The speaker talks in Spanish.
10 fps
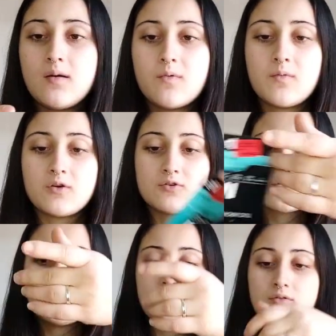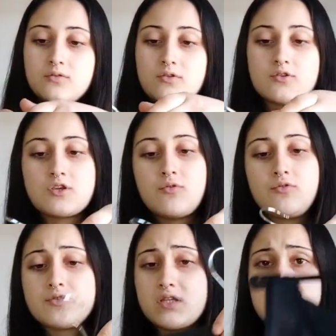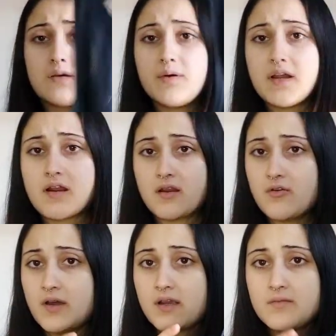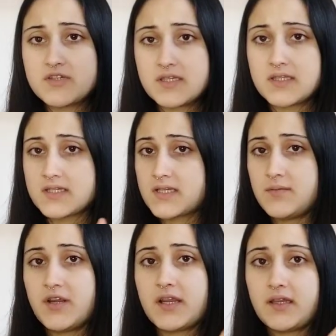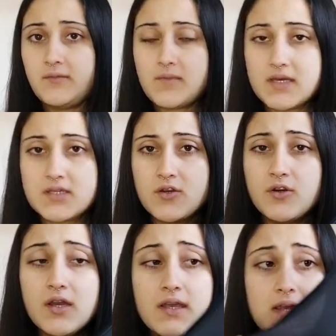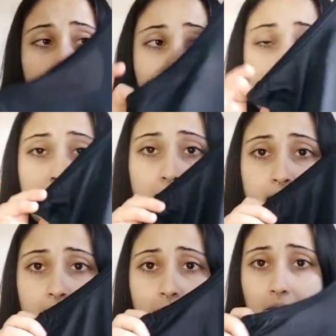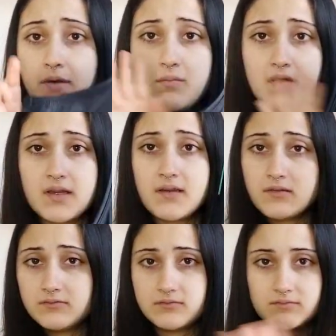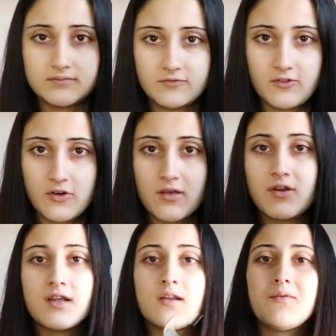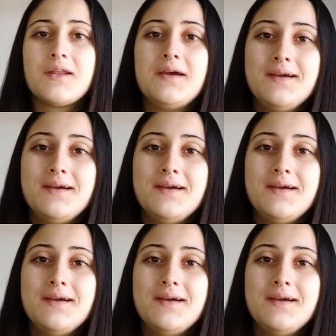a mí me costó 2 euros. Así que para renovar camisetas así para el gimnasio, eh, Primark, Forever and Ever.